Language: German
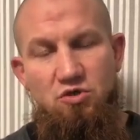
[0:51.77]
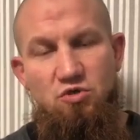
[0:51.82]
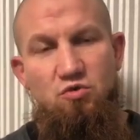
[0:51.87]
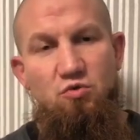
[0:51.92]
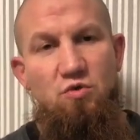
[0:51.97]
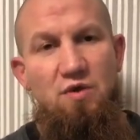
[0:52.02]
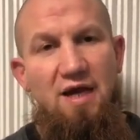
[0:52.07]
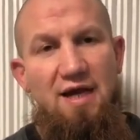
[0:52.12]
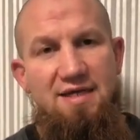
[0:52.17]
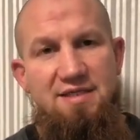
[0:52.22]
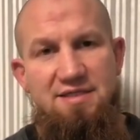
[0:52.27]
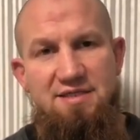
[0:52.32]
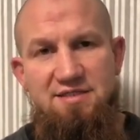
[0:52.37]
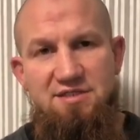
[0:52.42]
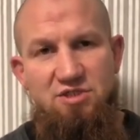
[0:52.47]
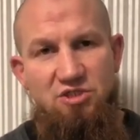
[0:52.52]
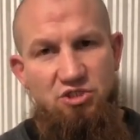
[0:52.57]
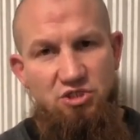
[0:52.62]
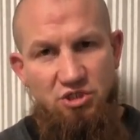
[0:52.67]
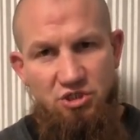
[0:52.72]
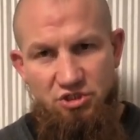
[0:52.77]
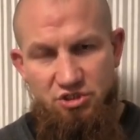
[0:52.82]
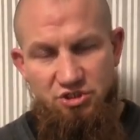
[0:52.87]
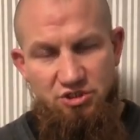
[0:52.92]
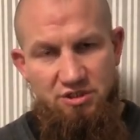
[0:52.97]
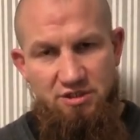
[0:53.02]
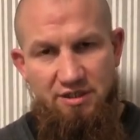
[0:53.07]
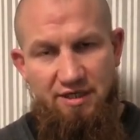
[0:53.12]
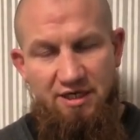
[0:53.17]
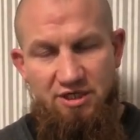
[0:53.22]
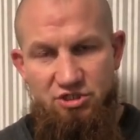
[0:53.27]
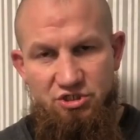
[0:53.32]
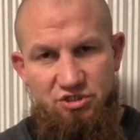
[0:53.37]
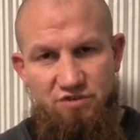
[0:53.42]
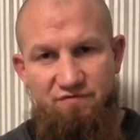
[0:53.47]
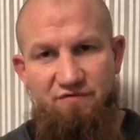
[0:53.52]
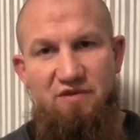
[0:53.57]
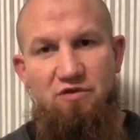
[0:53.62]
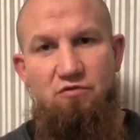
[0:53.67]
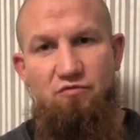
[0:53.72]
Du leitest nicht recht,
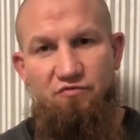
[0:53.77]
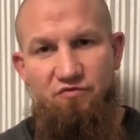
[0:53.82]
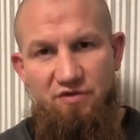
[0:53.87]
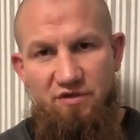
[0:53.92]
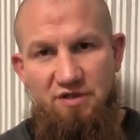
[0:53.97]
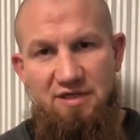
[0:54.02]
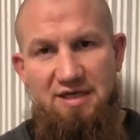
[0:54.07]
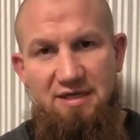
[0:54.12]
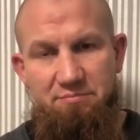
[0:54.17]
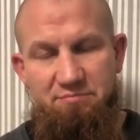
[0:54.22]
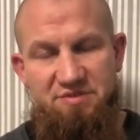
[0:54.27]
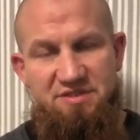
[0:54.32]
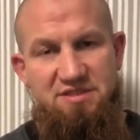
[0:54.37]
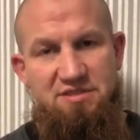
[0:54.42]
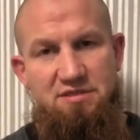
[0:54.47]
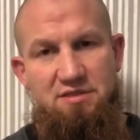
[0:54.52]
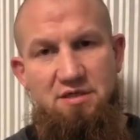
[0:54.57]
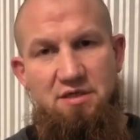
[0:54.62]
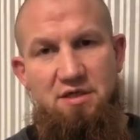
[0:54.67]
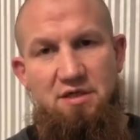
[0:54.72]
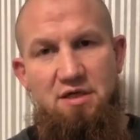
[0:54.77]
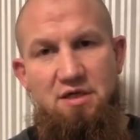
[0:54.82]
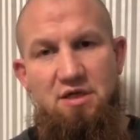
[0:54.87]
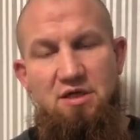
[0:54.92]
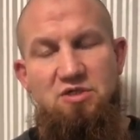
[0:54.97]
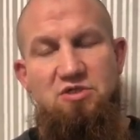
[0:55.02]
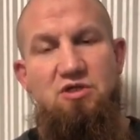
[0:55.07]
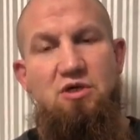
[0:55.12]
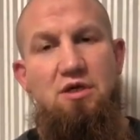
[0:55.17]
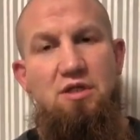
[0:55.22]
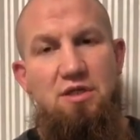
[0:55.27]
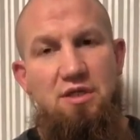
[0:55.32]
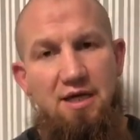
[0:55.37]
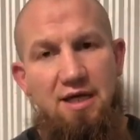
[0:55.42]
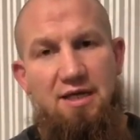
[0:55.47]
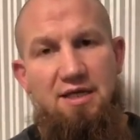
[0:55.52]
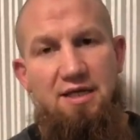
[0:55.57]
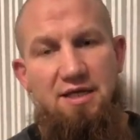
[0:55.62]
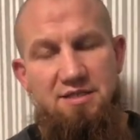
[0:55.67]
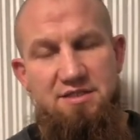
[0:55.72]
recht, wen du will, liebst sondern
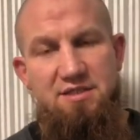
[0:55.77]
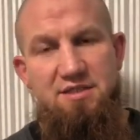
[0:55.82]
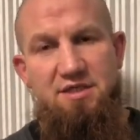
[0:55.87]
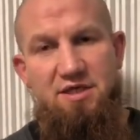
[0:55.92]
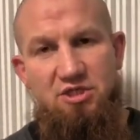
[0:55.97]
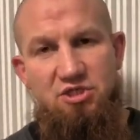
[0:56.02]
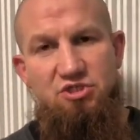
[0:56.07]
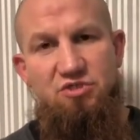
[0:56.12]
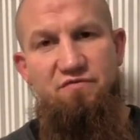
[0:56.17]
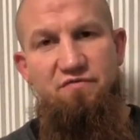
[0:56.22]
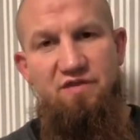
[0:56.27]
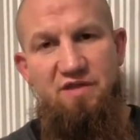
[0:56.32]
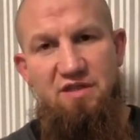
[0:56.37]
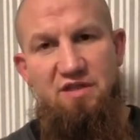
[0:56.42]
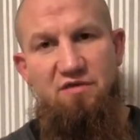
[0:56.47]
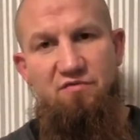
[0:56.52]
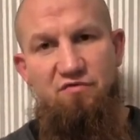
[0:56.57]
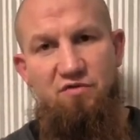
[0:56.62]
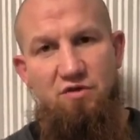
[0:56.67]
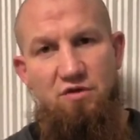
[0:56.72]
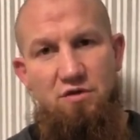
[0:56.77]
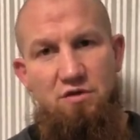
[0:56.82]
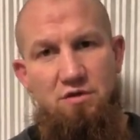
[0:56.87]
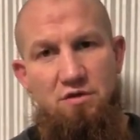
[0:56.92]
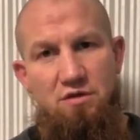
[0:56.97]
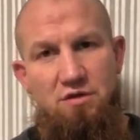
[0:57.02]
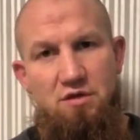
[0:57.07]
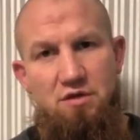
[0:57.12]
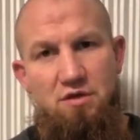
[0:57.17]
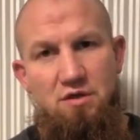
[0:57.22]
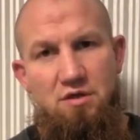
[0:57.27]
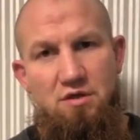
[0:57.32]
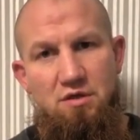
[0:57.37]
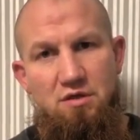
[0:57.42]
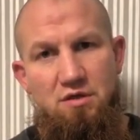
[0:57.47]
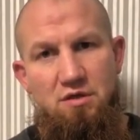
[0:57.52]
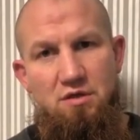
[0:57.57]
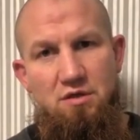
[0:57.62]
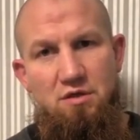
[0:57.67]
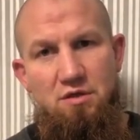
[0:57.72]
Allah leitet recht, wen er will.
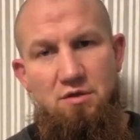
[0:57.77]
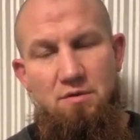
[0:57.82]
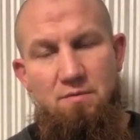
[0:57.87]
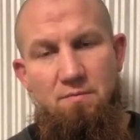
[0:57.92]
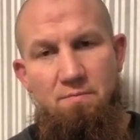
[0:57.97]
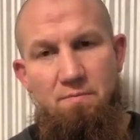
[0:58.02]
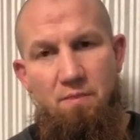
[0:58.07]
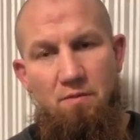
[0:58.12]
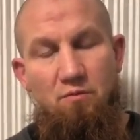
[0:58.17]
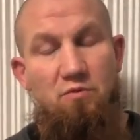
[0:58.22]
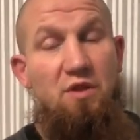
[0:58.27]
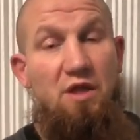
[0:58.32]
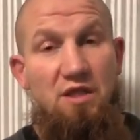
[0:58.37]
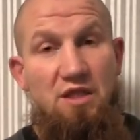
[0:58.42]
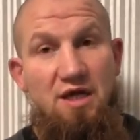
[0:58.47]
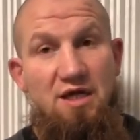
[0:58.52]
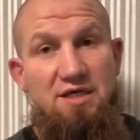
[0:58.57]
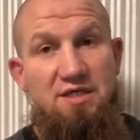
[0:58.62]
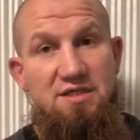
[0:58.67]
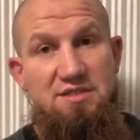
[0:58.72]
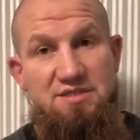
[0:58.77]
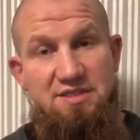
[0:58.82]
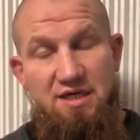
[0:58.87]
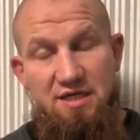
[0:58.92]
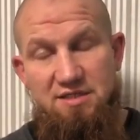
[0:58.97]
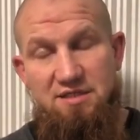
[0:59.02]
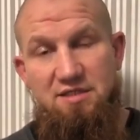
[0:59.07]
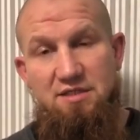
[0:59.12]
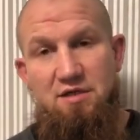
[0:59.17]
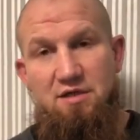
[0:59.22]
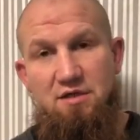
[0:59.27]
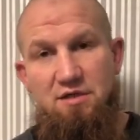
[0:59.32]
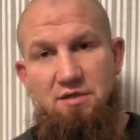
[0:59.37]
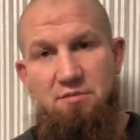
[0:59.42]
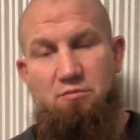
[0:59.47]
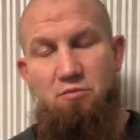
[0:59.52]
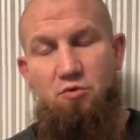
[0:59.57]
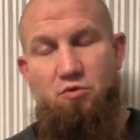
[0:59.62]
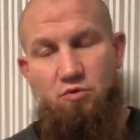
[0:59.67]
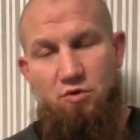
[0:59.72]
Und Allah sagte da
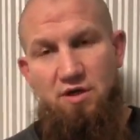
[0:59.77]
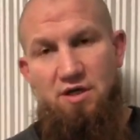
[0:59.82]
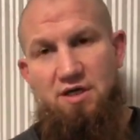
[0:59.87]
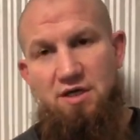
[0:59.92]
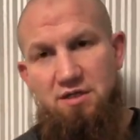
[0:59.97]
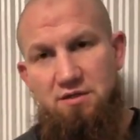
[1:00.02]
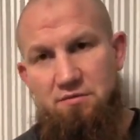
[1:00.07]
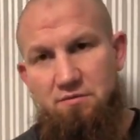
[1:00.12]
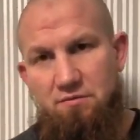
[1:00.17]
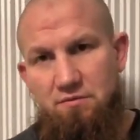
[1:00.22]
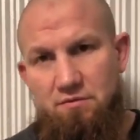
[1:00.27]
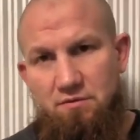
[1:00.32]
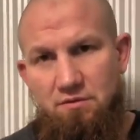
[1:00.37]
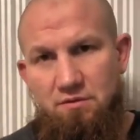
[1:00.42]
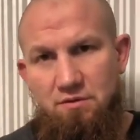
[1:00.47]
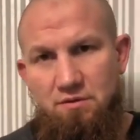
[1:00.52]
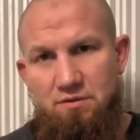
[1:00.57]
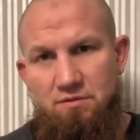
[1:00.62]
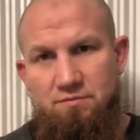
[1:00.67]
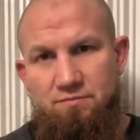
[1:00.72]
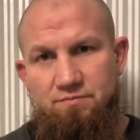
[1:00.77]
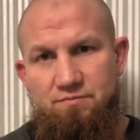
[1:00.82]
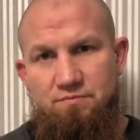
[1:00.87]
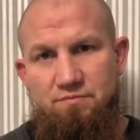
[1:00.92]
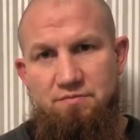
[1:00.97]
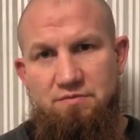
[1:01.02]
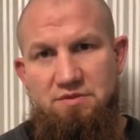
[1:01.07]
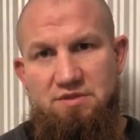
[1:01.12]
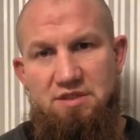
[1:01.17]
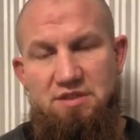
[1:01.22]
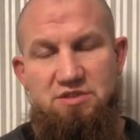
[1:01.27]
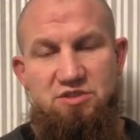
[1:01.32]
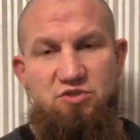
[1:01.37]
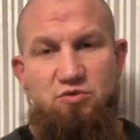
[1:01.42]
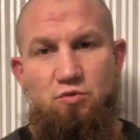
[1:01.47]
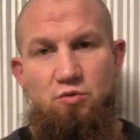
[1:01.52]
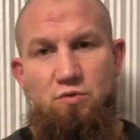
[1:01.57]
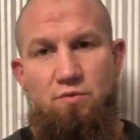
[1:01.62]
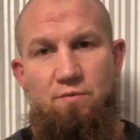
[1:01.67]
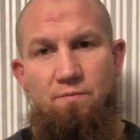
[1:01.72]
im Koran
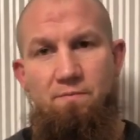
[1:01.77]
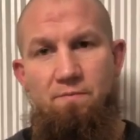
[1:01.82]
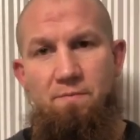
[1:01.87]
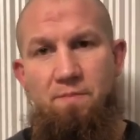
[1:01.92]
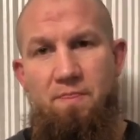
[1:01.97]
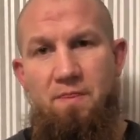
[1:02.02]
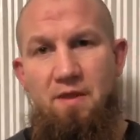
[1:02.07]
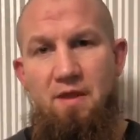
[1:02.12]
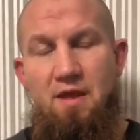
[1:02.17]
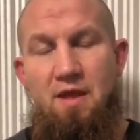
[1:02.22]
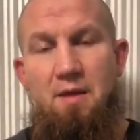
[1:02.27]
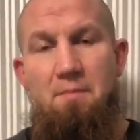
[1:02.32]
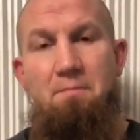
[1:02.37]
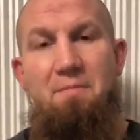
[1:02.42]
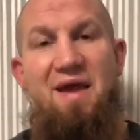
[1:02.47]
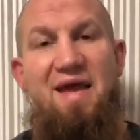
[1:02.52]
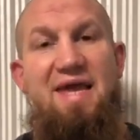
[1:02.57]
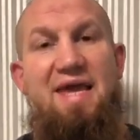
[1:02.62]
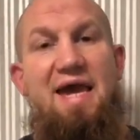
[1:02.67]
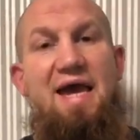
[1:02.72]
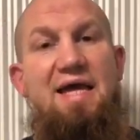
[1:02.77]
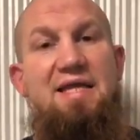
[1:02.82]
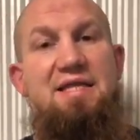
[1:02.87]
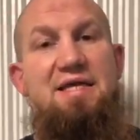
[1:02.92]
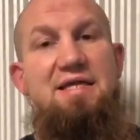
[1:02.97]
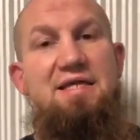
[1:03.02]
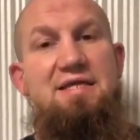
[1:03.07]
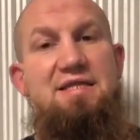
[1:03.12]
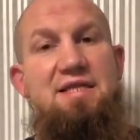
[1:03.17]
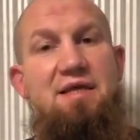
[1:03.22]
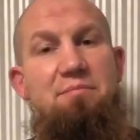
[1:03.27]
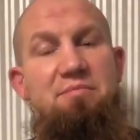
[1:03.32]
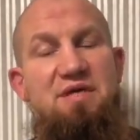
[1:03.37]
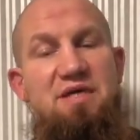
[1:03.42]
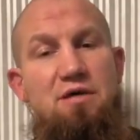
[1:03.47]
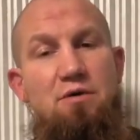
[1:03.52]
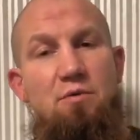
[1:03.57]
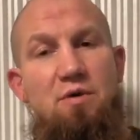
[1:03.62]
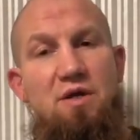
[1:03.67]
dazu, ما للنبي